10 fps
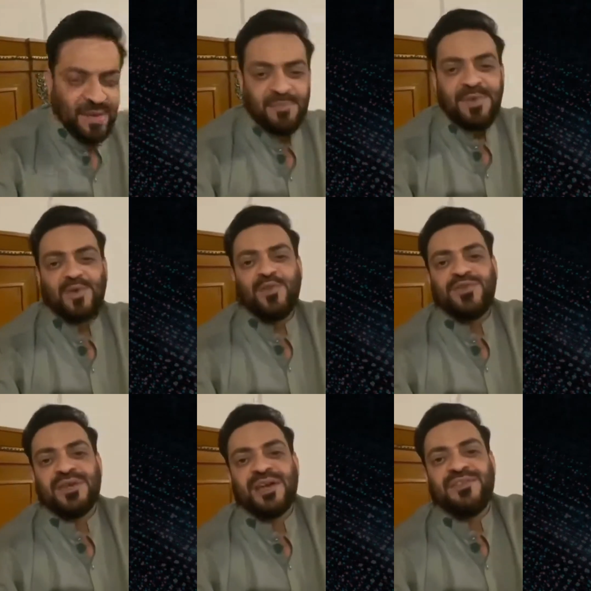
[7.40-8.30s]
हम पे
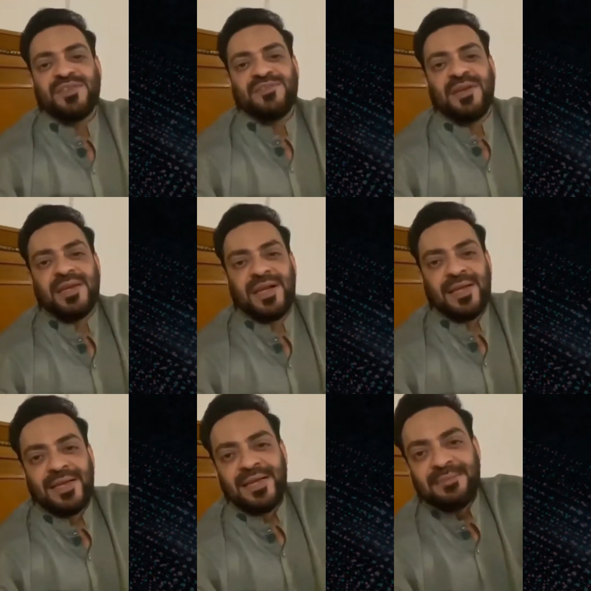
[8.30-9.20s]
कुफर का फतवा
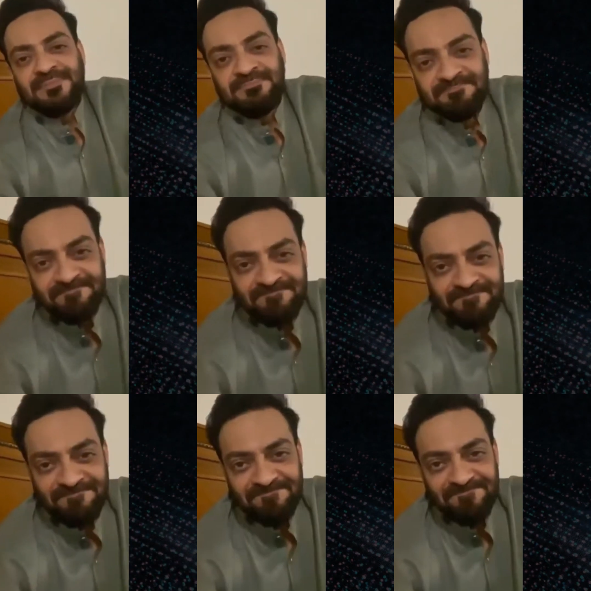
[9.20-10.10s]
लगा गया
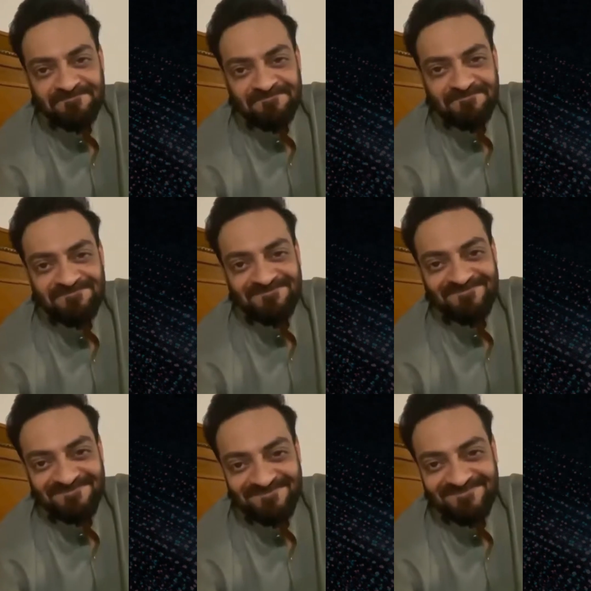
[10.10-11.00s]
आमिर लियाकत
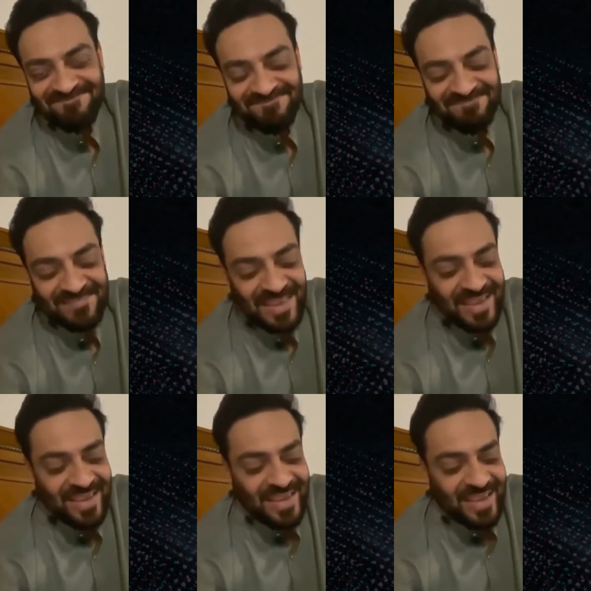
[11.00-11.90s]
हुसैन तो चले
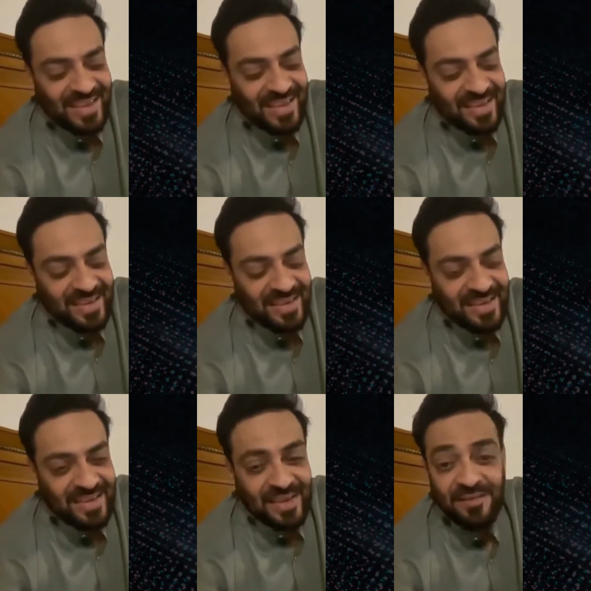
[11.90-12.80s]
गए लेकिन
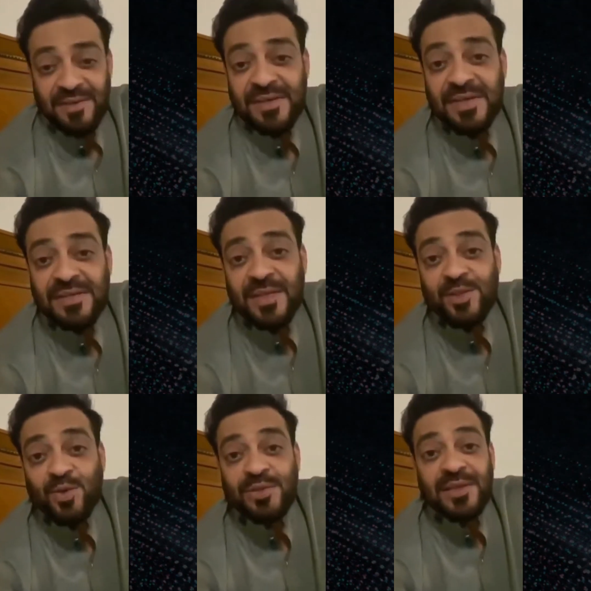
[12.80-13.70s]
अब उनकी
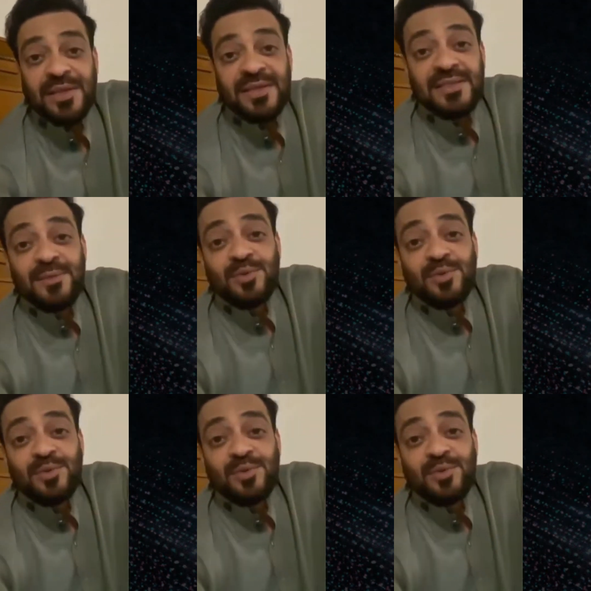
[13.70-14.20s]
जायदाद का तनाज़ा